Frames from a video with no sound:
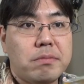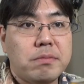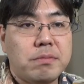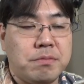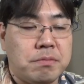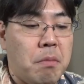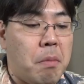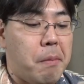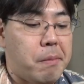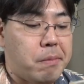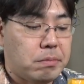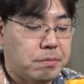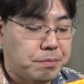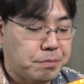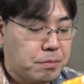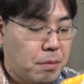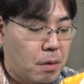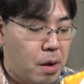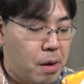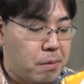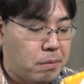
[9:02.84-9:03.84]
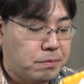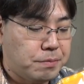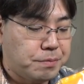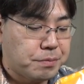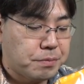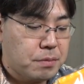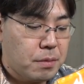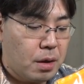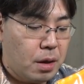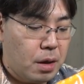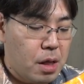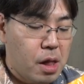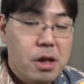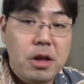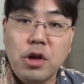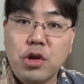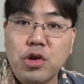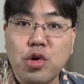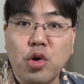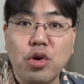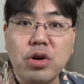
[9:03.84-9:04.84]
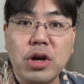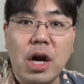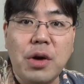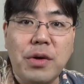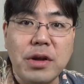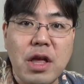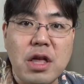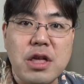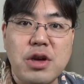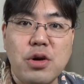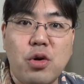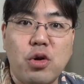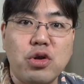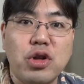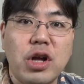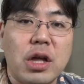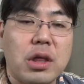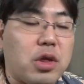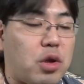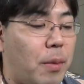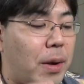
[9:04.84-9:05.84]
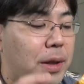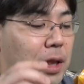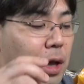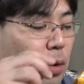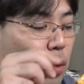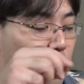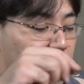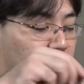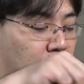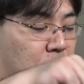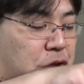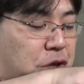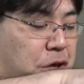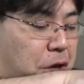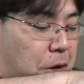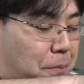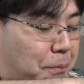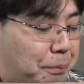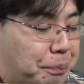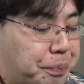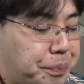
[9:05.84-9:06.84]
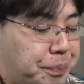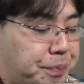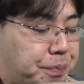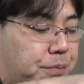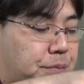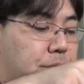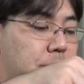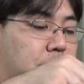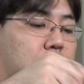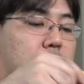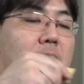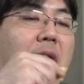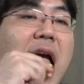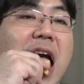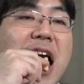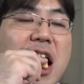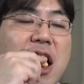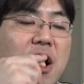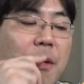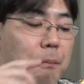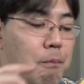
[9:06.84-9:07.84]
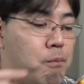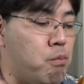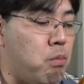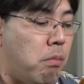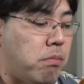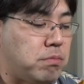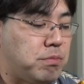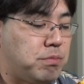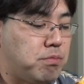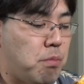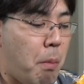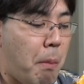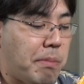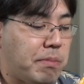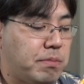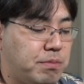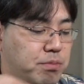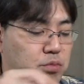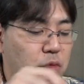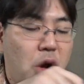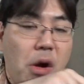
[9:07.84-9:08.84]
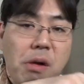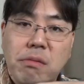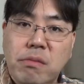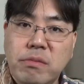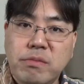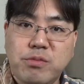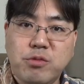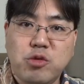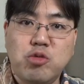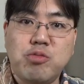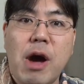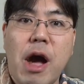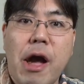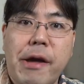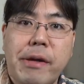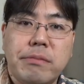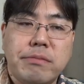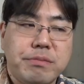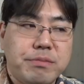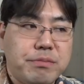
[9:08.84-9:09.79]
うん食感はね日本のやつと全く同じうんうまい